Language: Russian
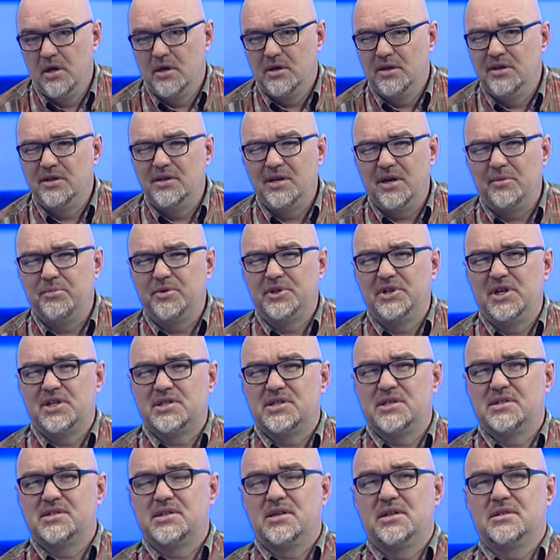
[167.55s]
И я бы
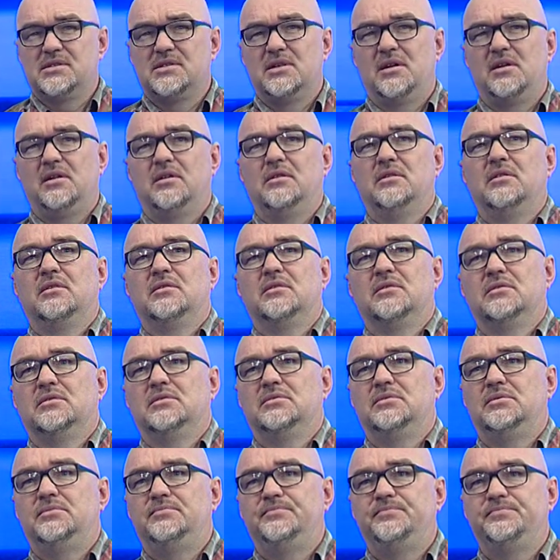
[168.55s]
даже
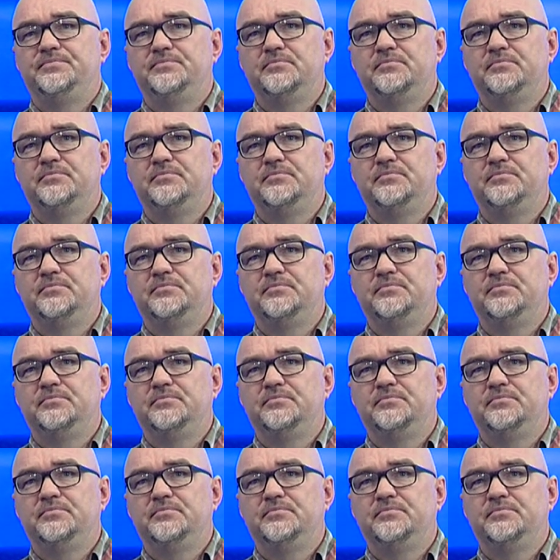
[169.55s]
сказал, э,